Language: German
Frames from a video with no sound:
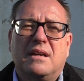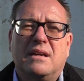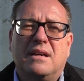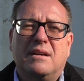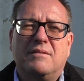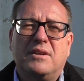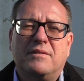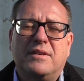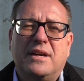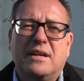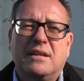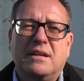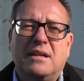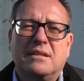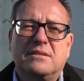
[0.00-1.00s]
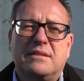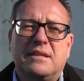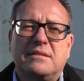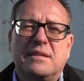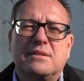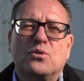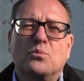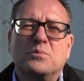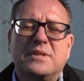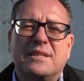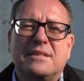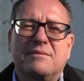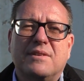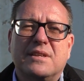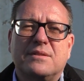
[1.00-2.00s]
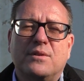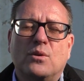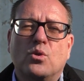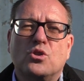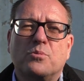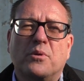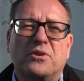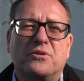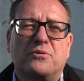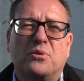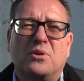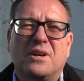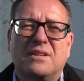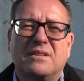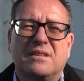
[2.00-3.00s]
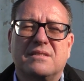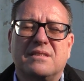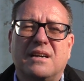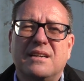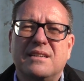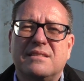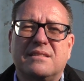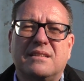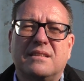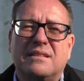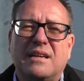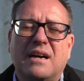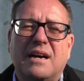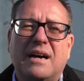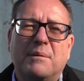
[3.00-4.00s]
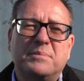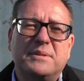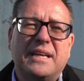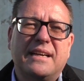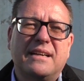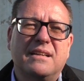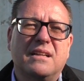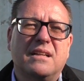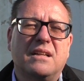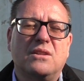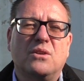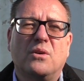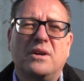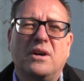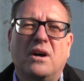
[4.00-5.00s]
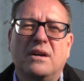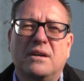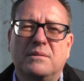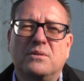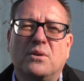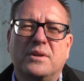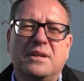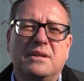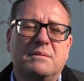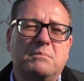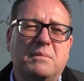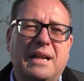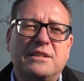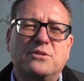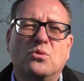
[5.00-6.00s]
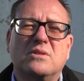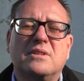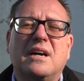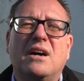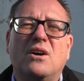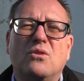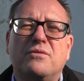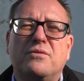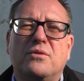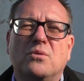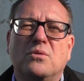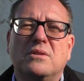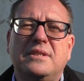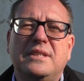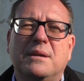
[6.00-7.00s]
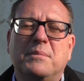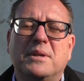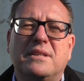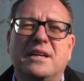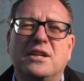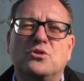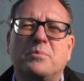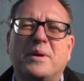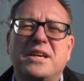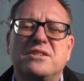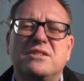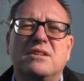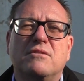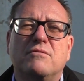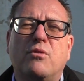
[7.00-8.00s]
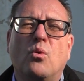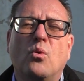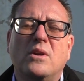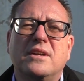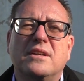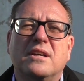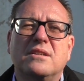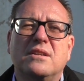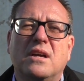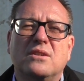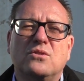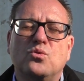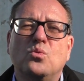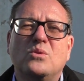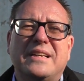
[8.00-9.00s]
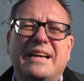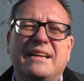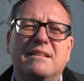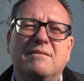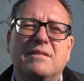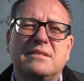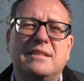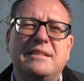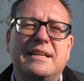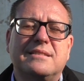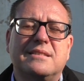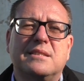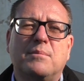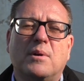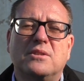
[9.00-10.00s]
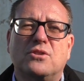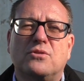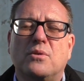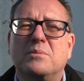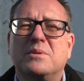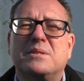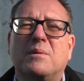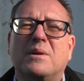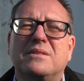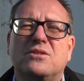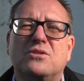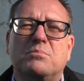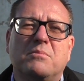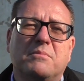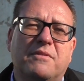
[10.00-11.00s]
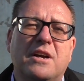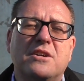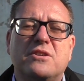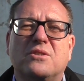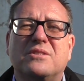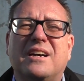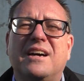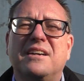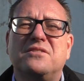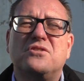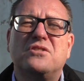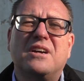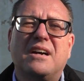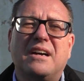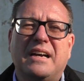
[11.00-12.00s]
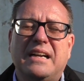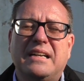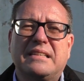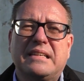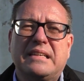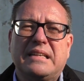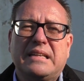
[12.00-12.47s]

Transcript: Äh, wir werden also das jetzt umsetzen, was wir ursprünglich vorhatten. Das heißt, Dach abdecken, neu, äh, neue Lattung drauf und hier mit einer entsprechenden Folie dann zudecken, was die nächsten 20, 25, vielleicht auch 30 Jahre hält.